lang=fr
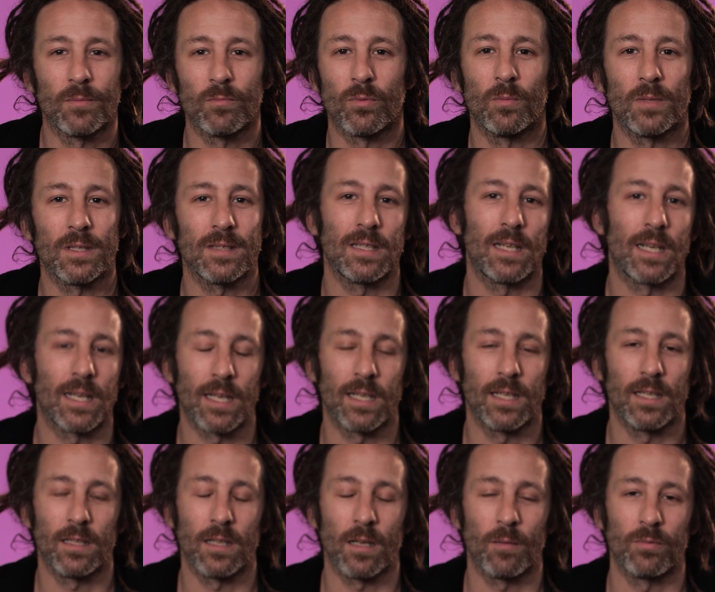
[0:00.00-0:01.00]
Pour moi, c'est la
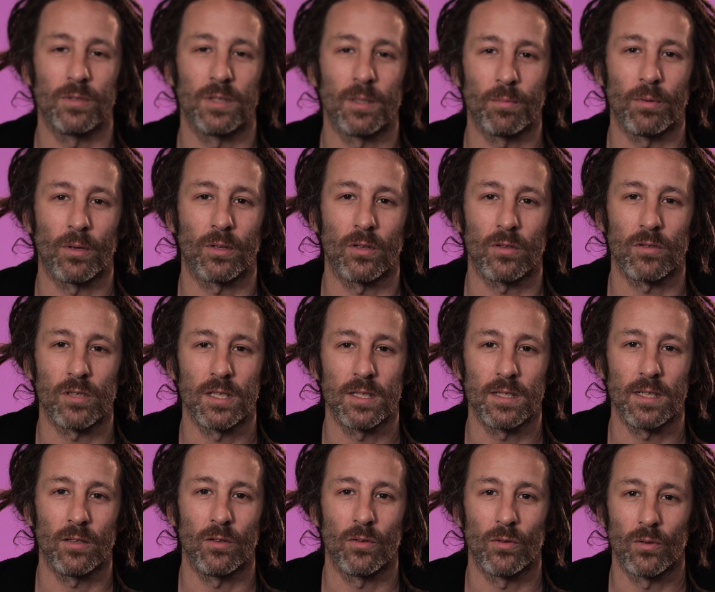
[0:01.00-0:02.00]
qualité la plus importante.
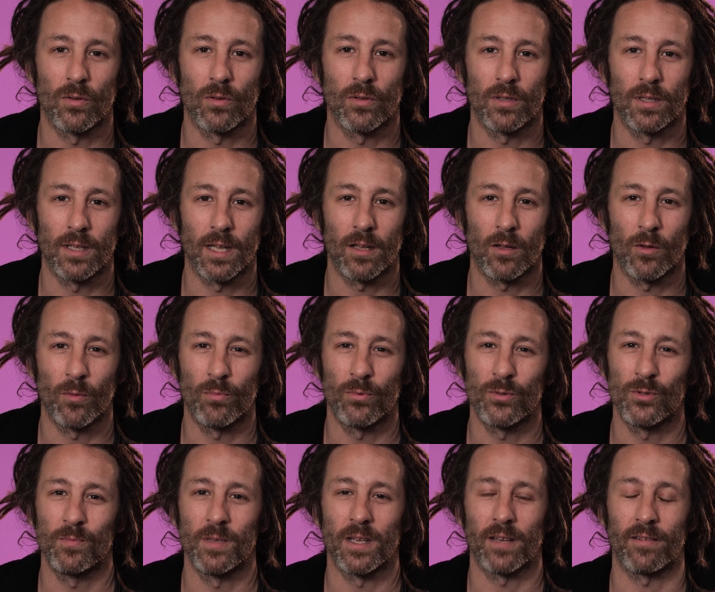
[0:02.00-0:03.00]
J'essaie d'être le
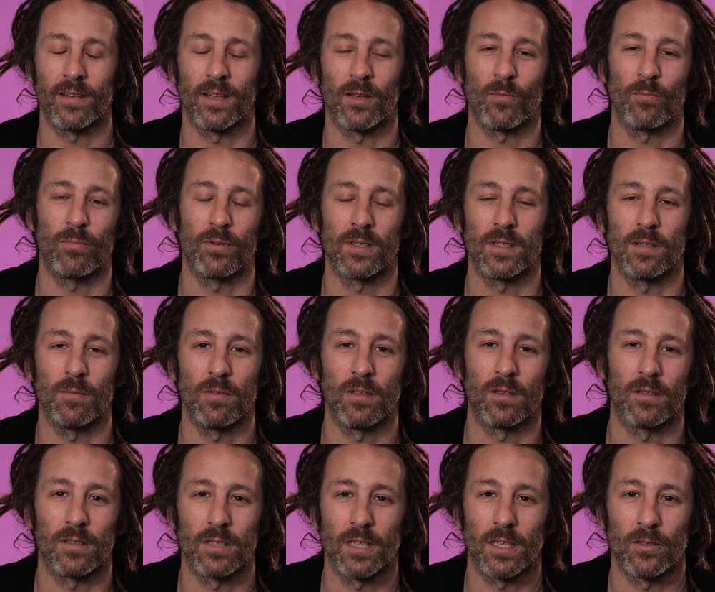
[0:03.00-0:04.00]
plus bienveillant possible
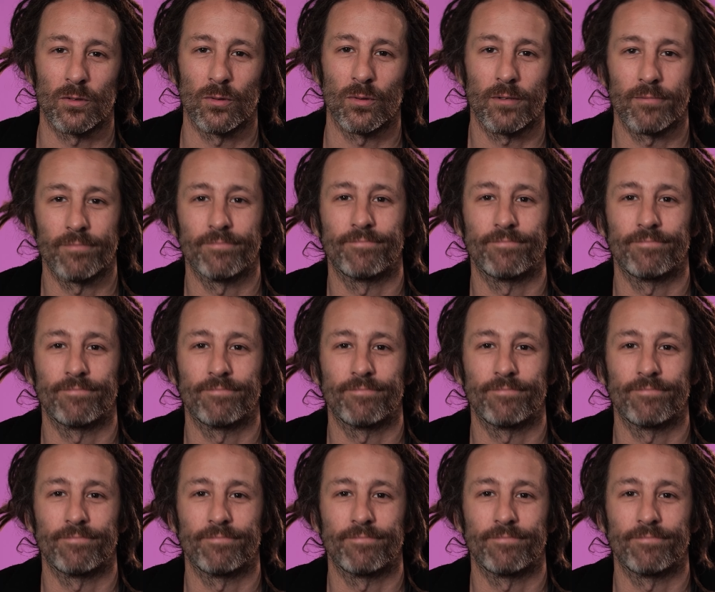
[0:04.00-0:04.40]
chaque jour.